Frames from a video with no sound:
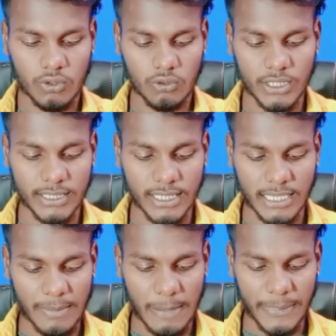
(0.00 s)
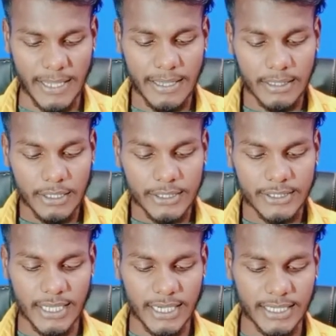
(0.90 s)
तो जैसे देखिए हम यहाँ पे
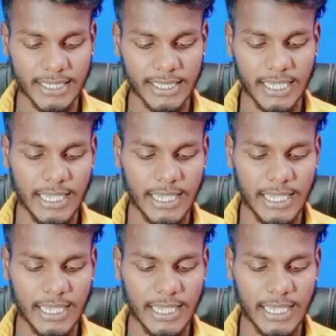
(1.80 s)
सिलेक्ट कर दिए